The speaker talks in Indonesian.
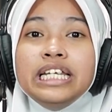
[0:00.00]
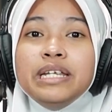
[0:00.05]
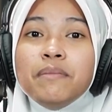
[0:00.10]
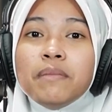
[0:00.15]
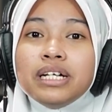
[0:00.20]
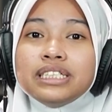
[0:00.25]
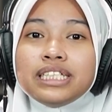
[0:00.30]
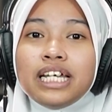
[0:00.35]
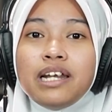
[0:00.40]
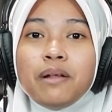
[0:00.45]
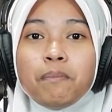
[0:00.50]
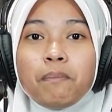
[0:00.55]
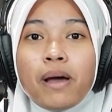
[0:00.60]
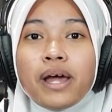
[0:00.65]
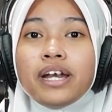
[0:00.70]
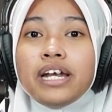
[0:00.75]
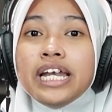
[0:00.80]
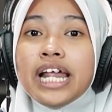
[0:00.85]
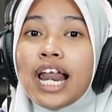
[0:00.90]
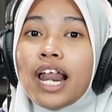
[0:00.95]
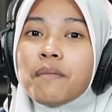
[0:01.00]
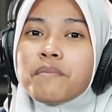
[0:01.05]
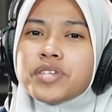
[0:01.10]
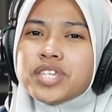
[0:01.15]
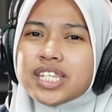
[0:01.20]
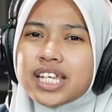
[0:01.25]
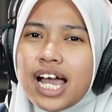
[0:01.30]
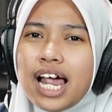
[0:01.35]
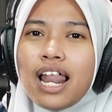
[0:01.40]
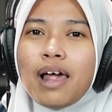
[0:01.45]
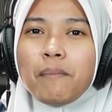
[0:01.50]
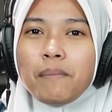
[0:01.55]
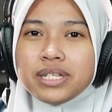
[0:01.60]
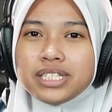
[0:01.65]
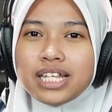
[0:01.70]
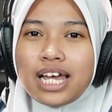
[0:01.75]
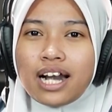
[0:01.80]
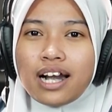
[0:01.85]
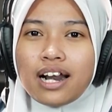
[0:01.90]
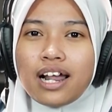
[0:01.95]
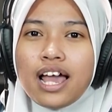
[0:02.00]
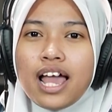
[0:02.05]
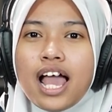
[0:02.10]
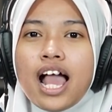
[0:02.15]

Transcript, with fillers: di masa depan dalam skala besar